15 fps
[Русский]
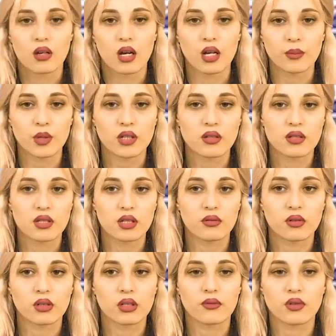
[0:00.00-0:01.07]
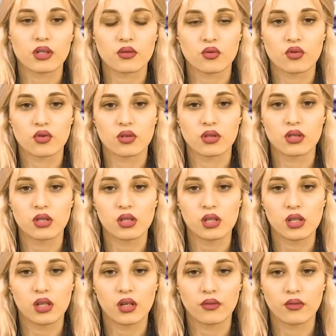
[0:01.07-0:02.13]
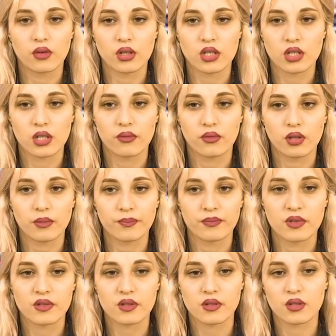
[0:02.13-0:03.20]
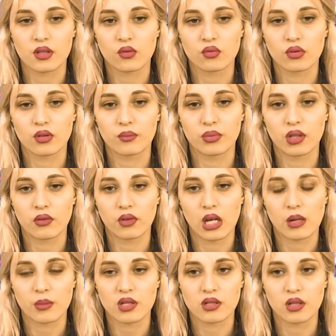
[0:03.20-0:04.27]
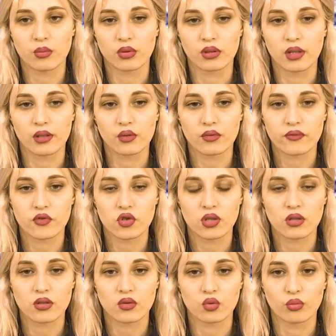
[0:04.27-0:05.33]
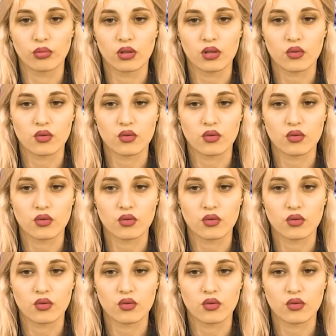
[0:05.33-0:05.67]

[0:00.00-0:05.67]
Армяне Северной и Восточной Сирии в Рожеве создают первый армянский батальон в честь Нубара